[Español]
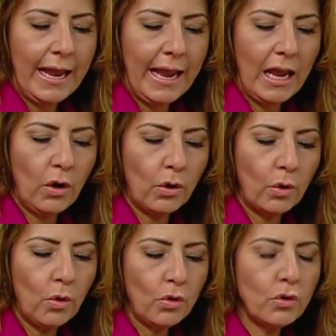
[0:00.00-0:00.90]
el
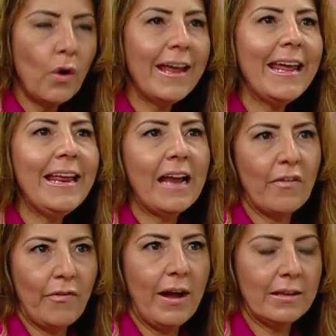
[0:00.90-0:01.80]
orgullo y
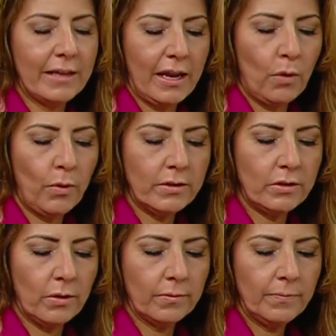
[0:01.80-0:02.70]
la falta de
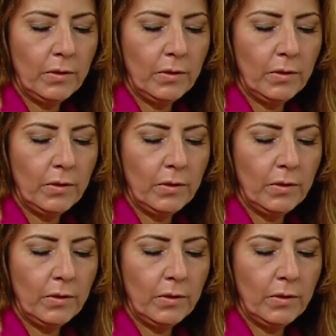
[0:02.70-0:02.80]
juicio.